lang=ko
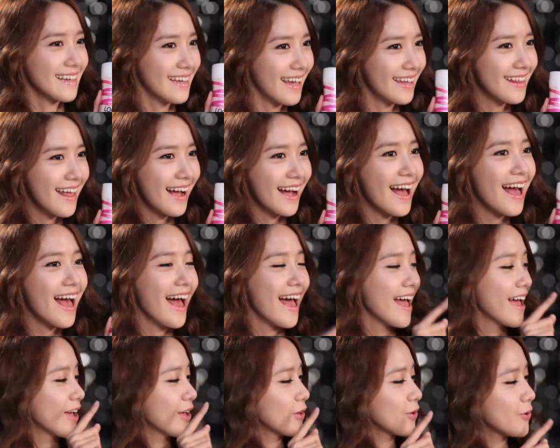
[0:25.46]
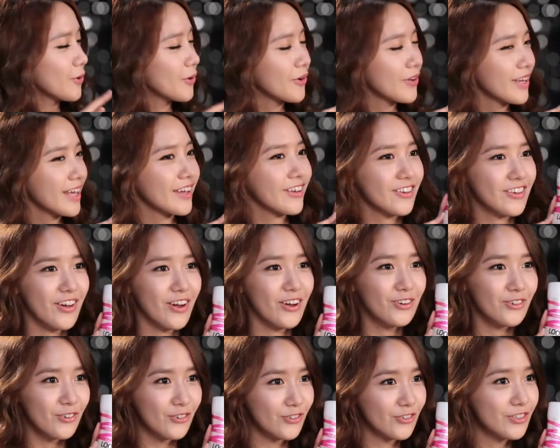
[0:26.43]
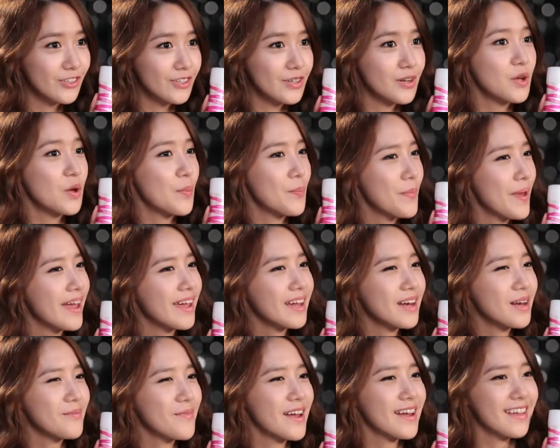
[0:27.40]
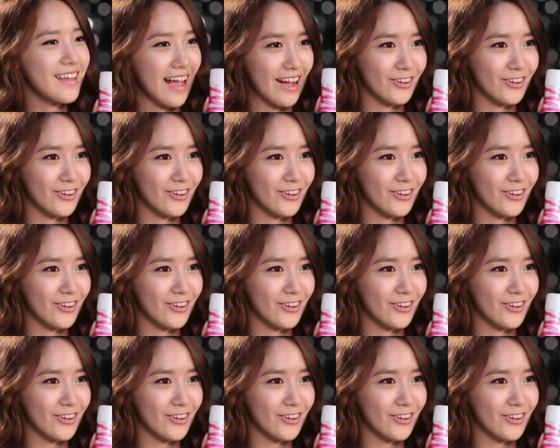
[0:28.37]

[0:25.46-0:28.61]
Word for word: 게다가 이렇게 귀여운 룩을 매일매일